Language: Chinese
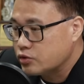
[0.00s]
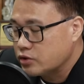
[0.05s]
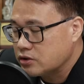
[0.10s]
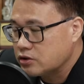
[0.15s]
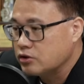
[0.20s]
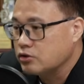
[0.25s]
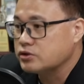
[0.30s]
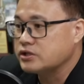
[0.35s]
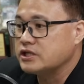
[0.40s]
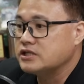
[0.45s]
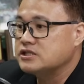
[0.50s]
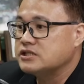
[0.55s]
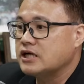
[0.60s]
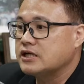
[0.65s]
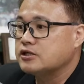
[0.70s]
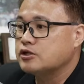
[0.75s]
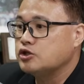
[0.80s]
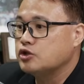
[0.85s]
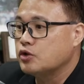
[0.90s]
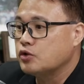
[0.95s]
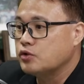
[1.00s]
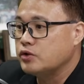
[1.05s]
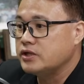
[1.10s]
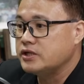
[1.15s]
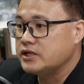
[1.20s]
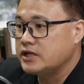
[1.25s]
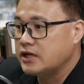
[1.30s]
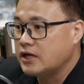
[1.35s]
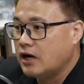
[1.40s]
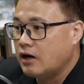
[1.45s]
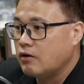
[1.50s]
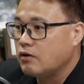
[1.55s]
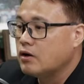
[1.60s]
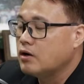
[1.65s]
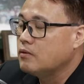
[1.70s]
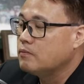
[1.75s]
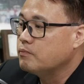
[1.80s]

趸购电价的优惠也好，